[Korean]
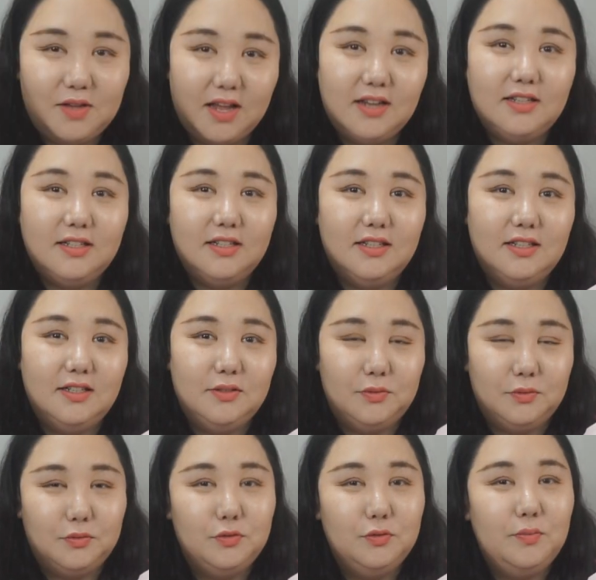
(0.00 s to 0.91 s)

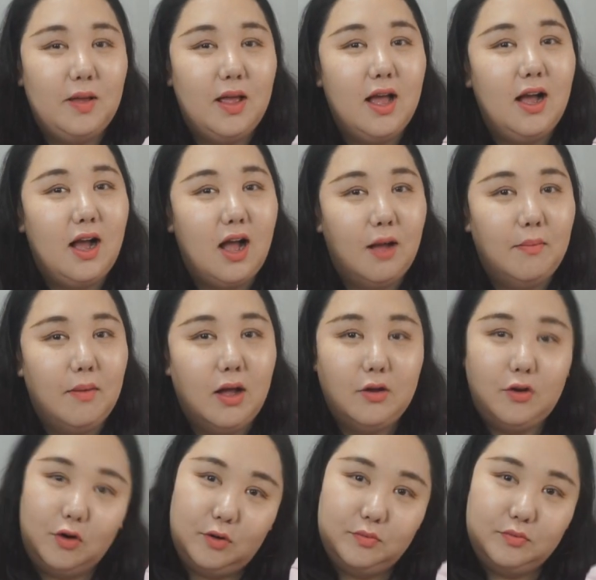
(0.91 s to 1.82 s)
최근 또 구매한
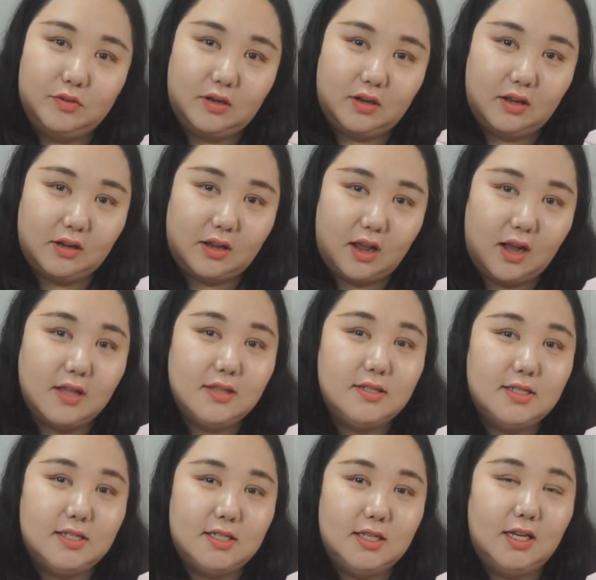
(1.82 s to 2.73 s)
가방 여러분들과 이렇게
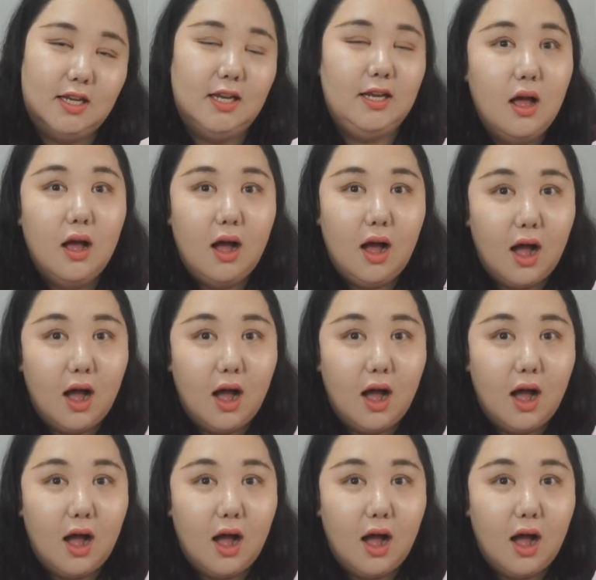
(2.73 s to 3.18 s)
같이